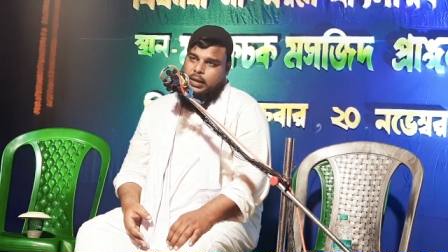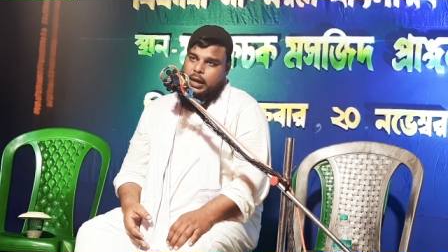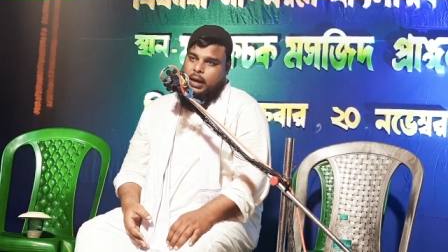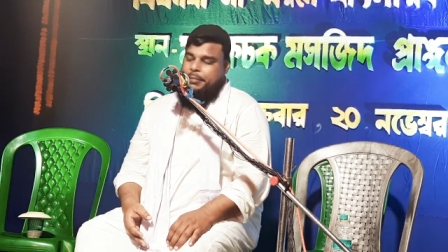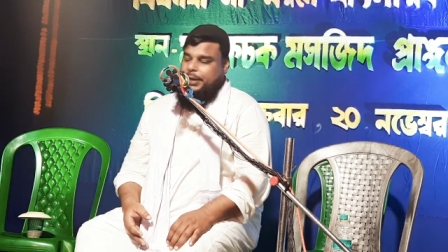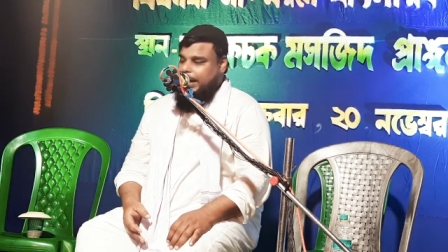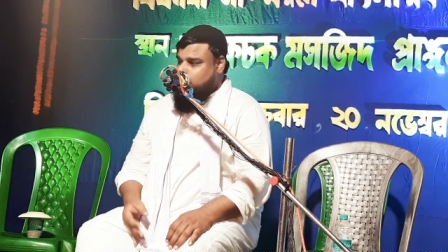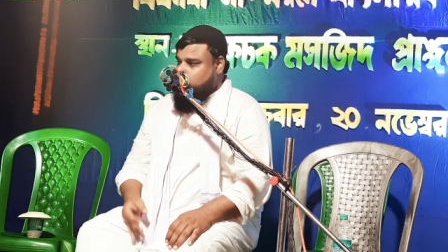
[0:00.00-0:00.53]

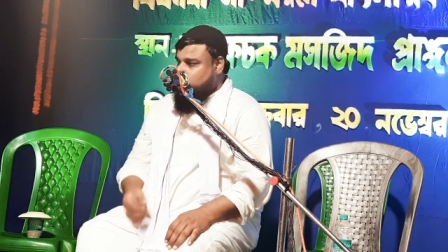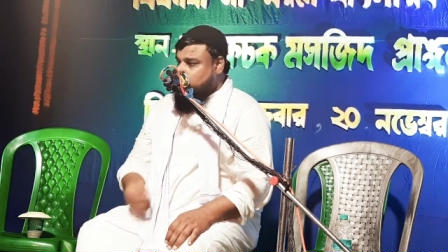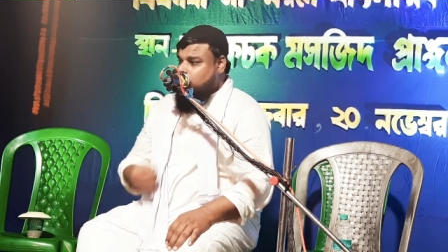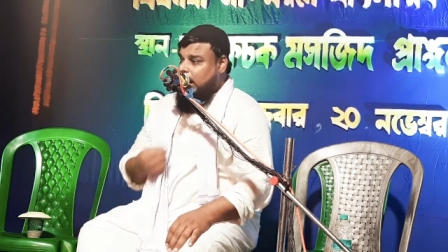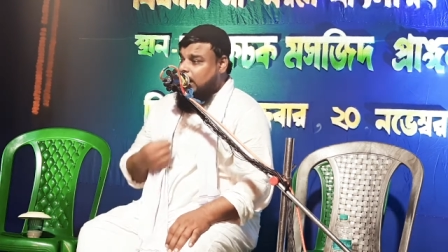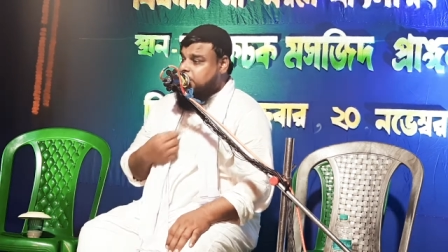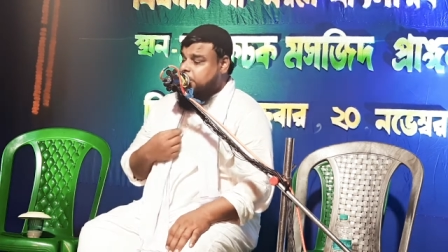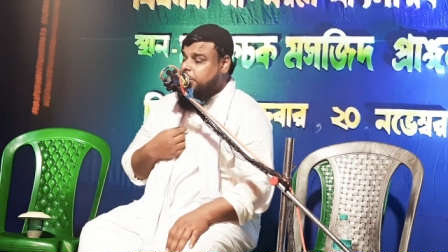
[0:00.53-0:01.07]
আমি এই জন্য
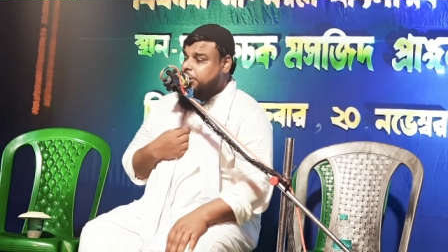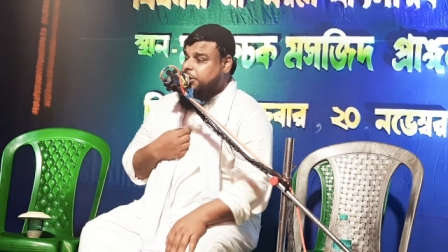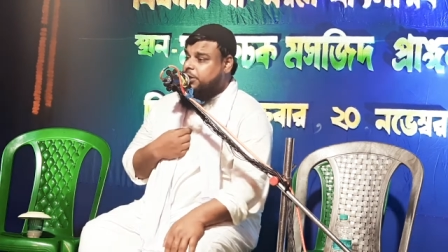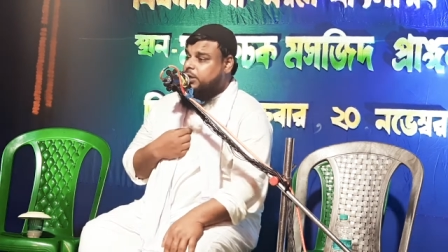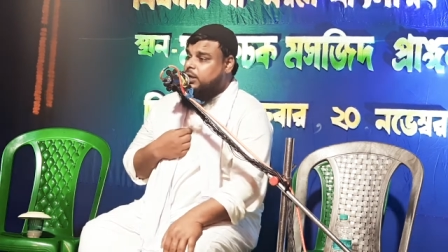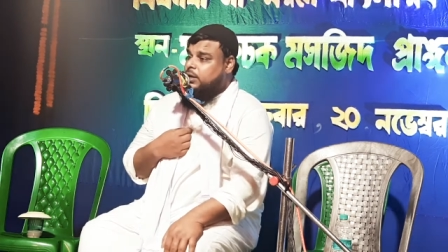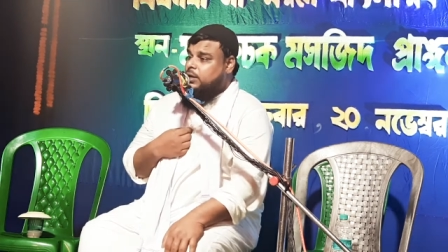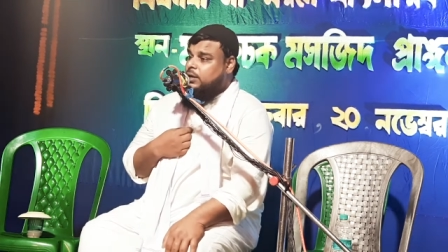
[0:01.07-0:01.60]
আসিনি
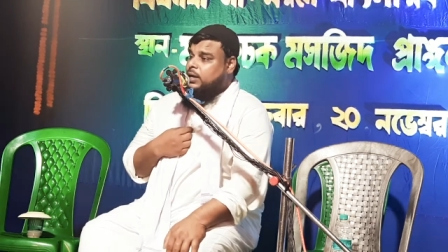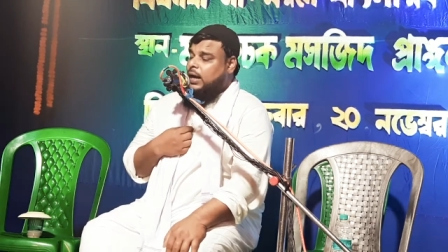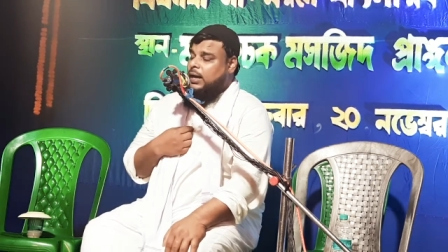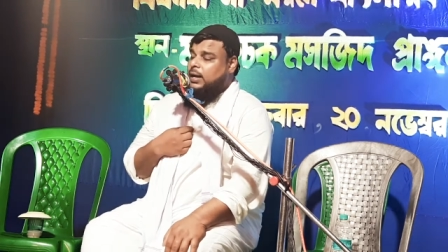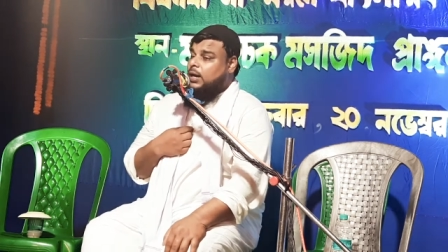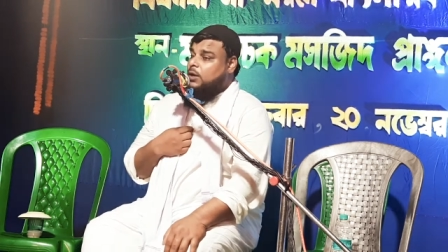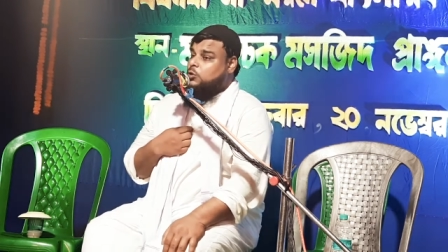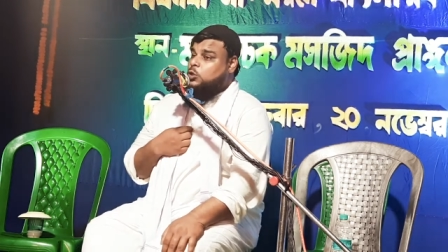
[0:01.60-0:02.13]

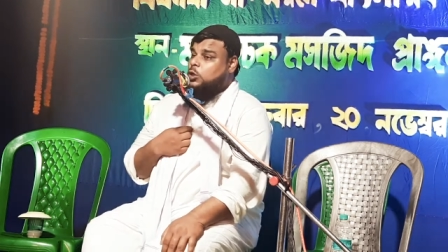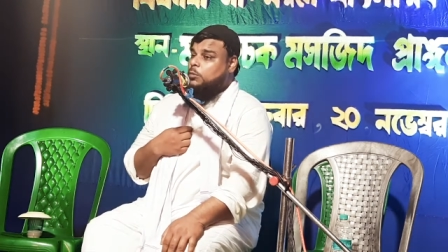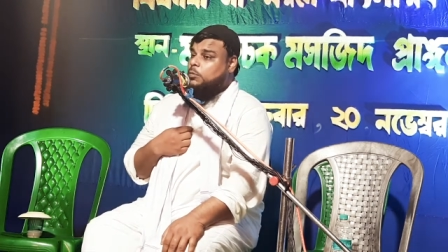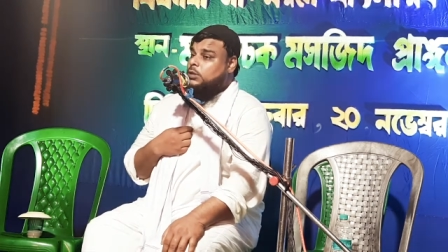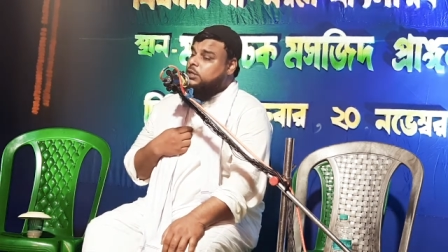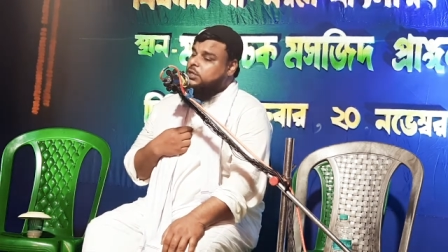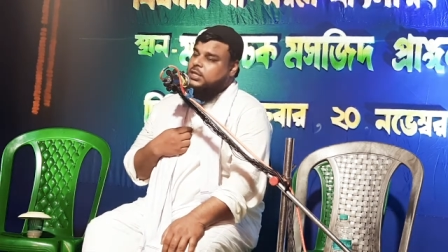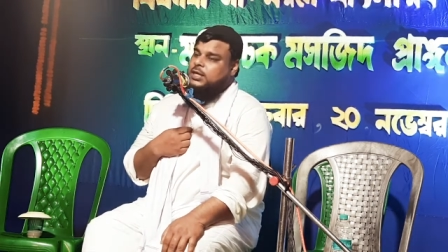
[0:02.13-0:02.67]
আল্লাহ রসুল
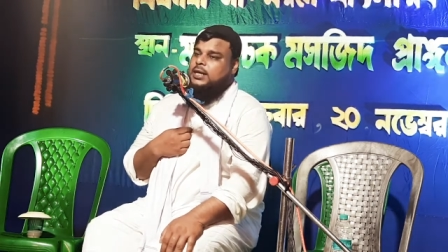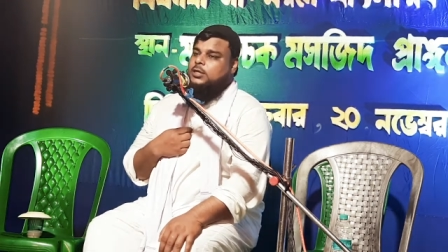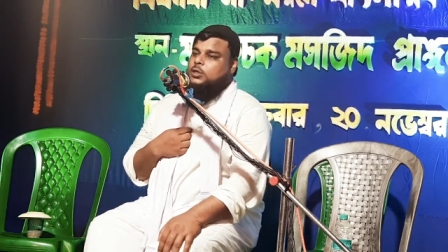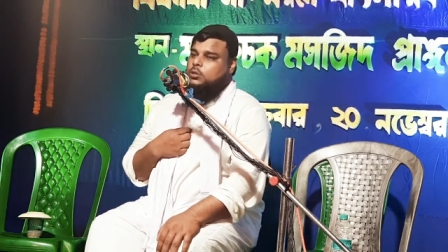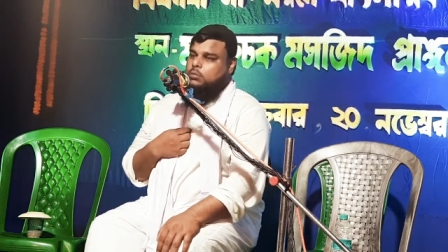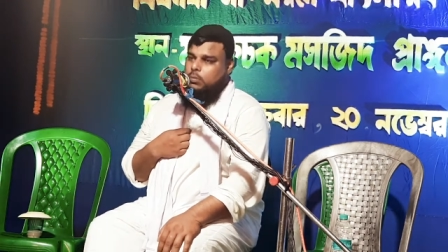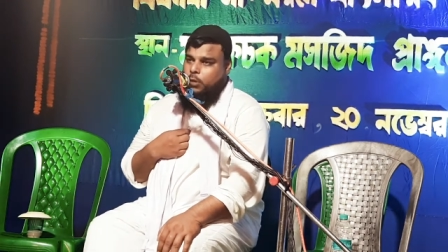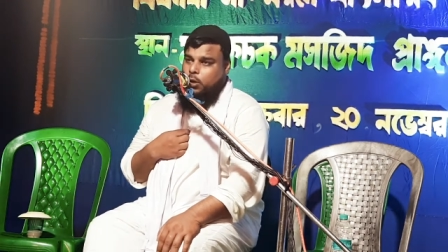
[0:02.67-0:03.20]
বলছে ঠিক আছে
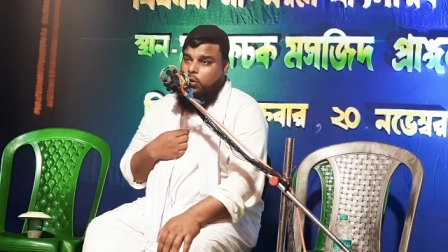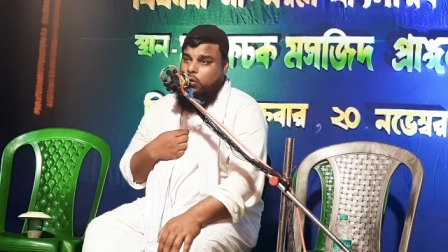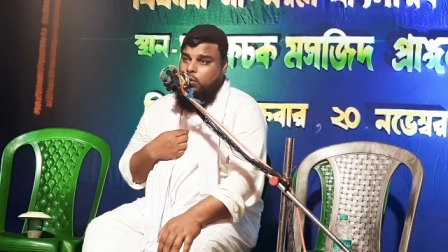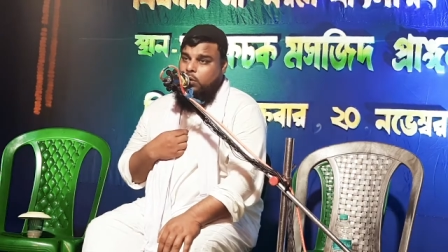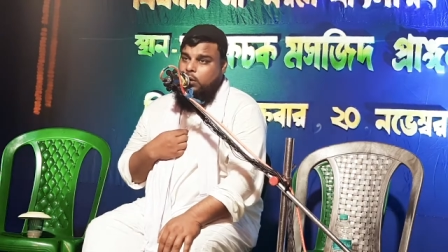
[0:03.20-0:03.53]
তুমি বলো